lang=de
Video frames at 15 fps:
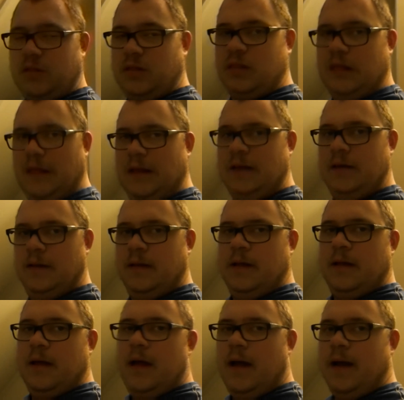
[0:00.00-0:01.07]
gesehen.
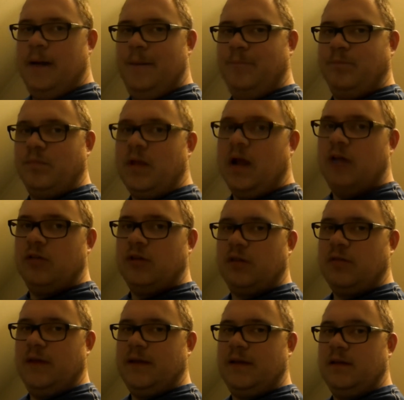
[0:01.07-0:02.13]
Ähm, also
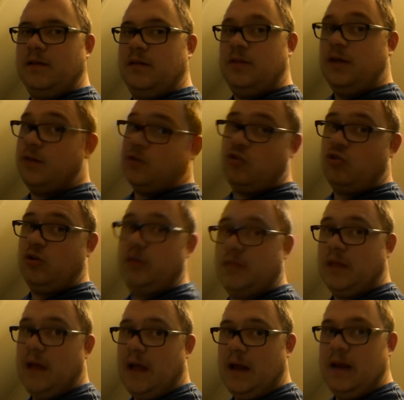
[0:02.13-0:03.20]
das war echt ein sehr, sehr schönes
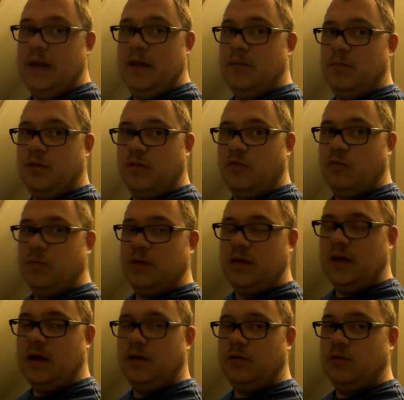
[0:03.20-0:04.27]
Erlebnis für
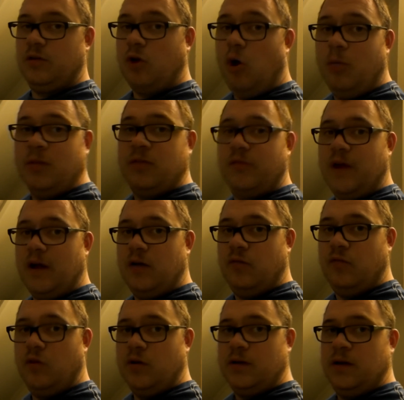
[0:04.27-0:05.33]
mich. Also ein Traum ist wahr
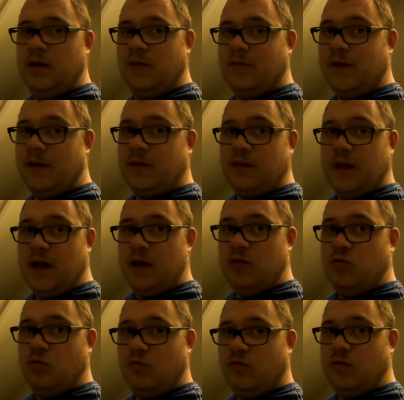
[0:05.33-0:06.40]
geworden. Ich war jetzt in
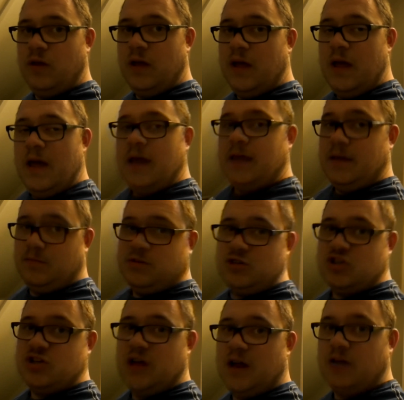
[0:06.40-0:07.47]
Eintufen. Ich habe das
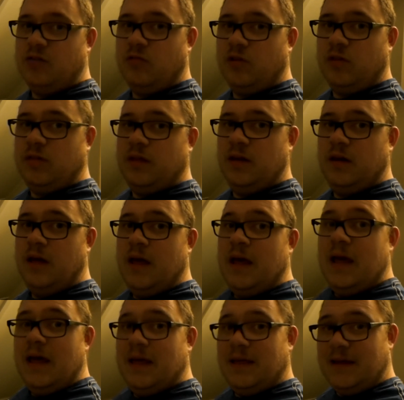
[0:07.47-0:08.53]
Stadion gesehen.
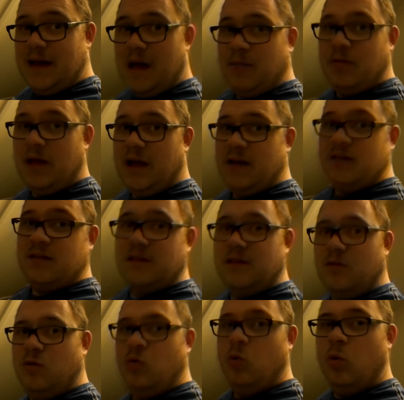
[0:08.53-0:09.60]
Ich habe ein
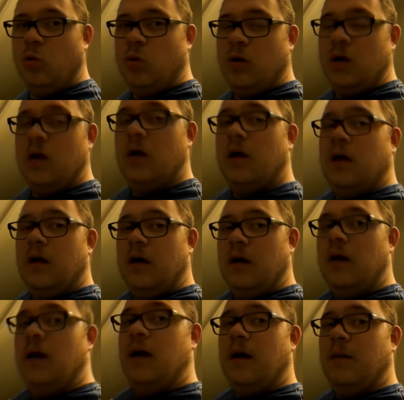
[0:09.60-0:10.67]
Trikot,
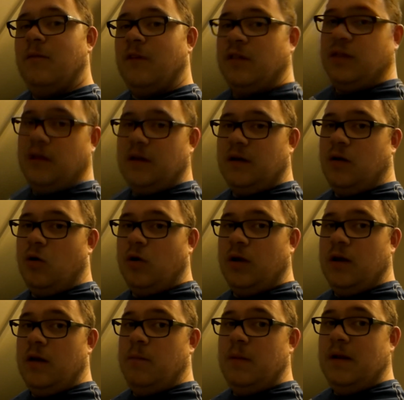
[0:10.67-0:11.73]
ähm, was ihr dann auch
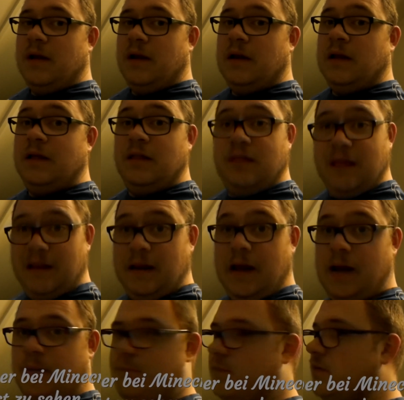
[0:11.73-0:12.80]
in den Bildern gesehen
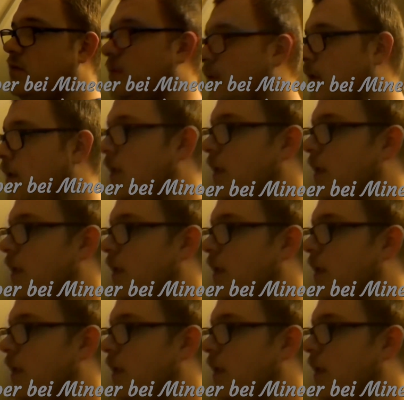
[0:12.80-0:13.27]
habt.